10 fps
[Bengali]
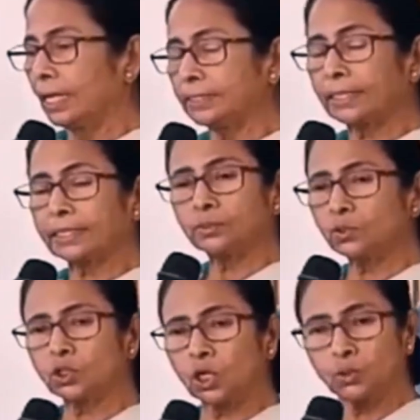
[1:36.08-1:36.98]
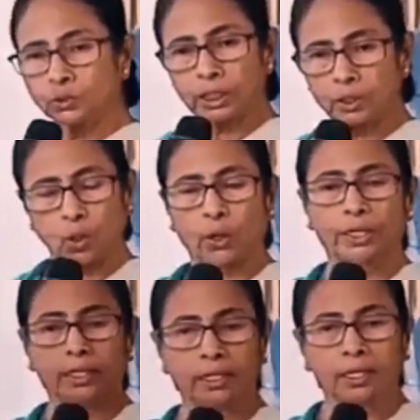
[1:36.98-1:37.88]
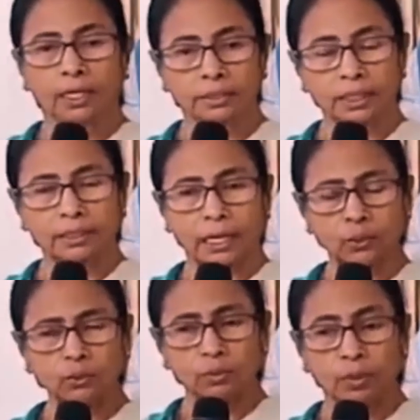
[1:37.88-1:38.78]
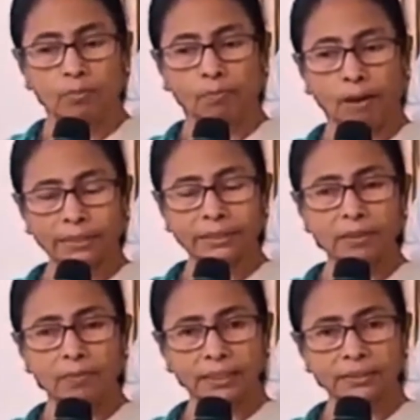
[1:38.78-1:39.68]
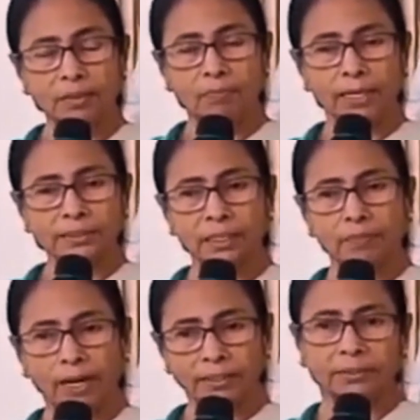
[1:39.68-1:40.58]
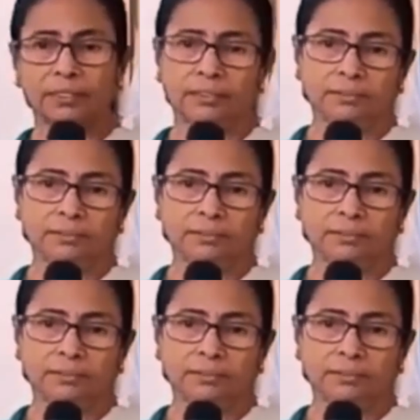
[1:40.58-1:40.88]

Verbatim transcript: এইটা কিন্তু সলিউশন নয় তার কারণ বাড়তে বাড়তে বাড়তে বাড়তে